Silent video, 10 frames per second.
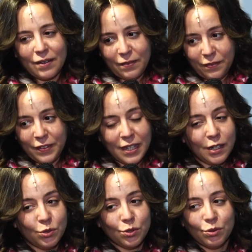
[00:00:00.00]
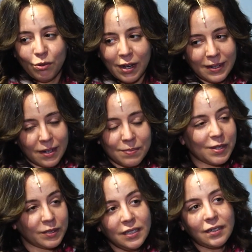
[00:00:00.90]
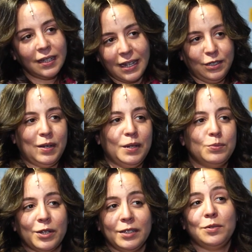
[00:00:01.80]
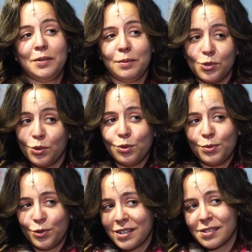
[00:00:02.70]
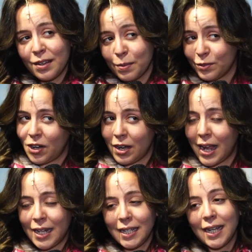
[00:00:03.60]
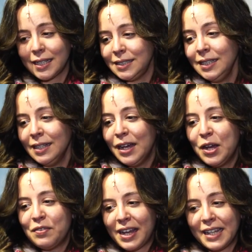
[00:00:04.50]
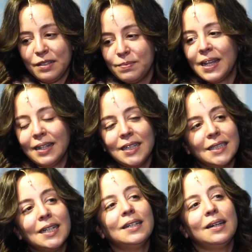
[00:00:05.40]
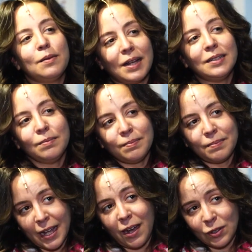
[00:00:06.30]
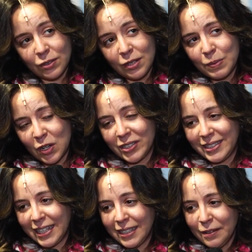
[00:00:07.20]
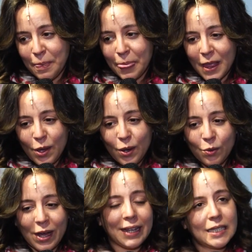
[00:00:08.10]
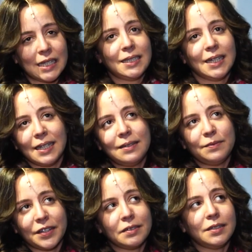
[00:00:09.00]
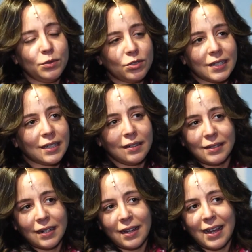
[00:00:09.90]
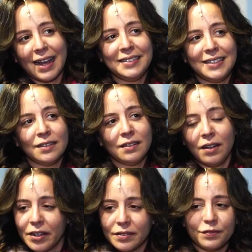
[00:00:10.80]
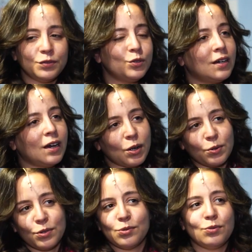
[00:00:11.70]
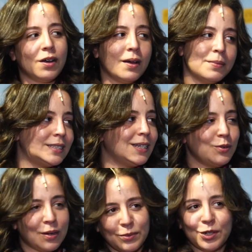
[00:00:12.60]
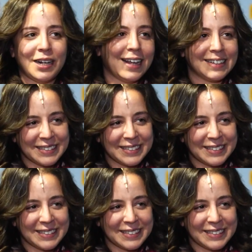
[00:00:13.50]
في جيله وانا صديقي يعني بحبه جدا وبحب شغله شغله من وانا صغيره بتفرج عليه يعني فاكيد سعيده جدا ان انا بقدم معاه عرض المره الثانيه واكيد سعيده جدا فكره الميوزيكال ان انا اغني لايف وارقص وامثل واعمل كل حاجه